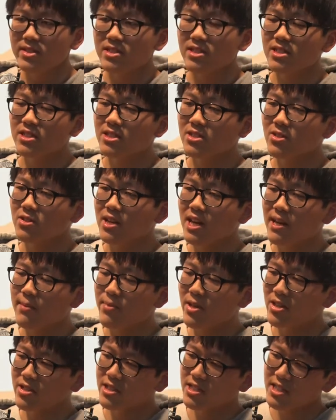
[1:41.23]
스스로가
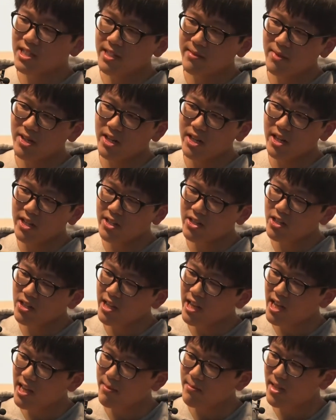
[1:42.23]
병신임을
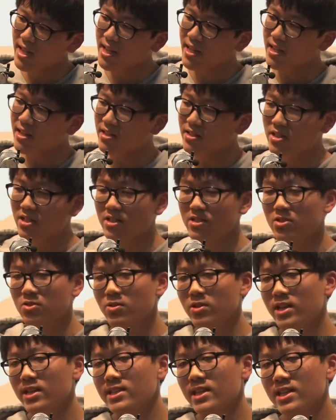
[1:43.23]
인정해야만 저
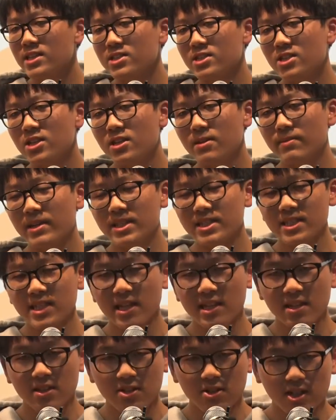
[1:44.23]
소리에 상처를 받지
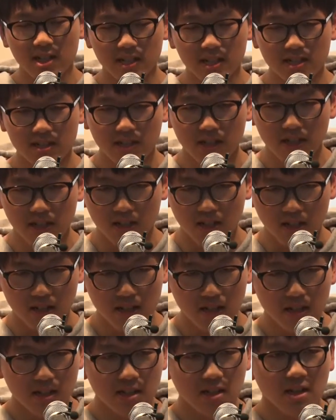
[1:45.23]
않을 것 같아서
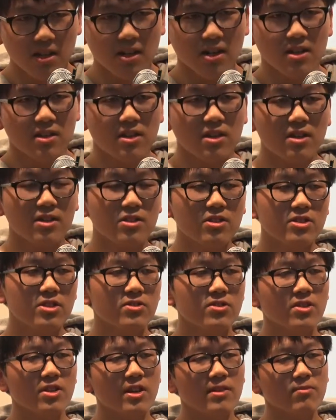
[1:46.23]
어느
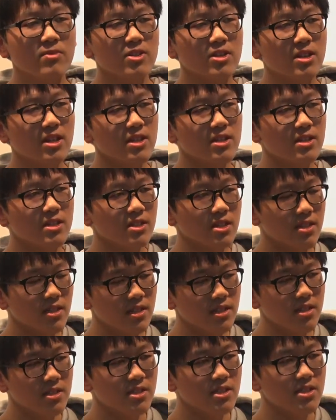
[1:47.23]
순간부터
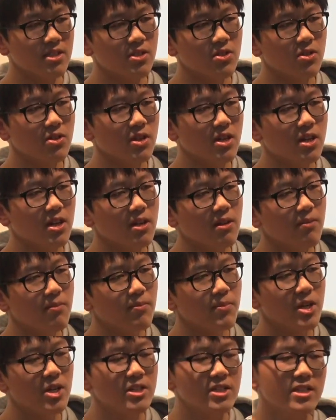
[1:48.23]
저는 스스로를
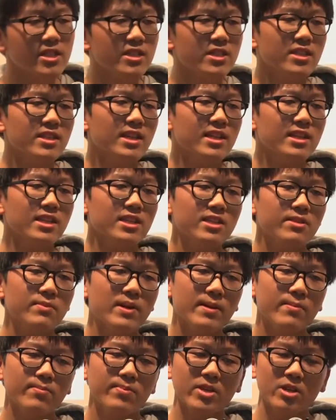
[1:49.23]
병신은
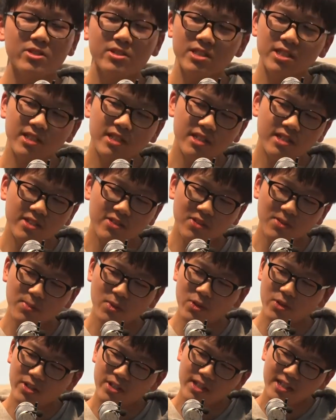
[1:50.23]
아니지만 병신일지도
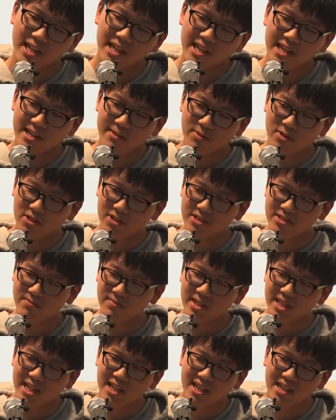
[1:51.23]
모르는 아이라
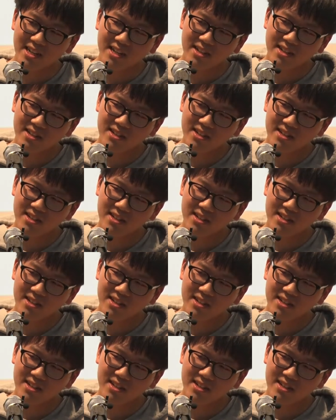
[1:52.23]
불렀습니다.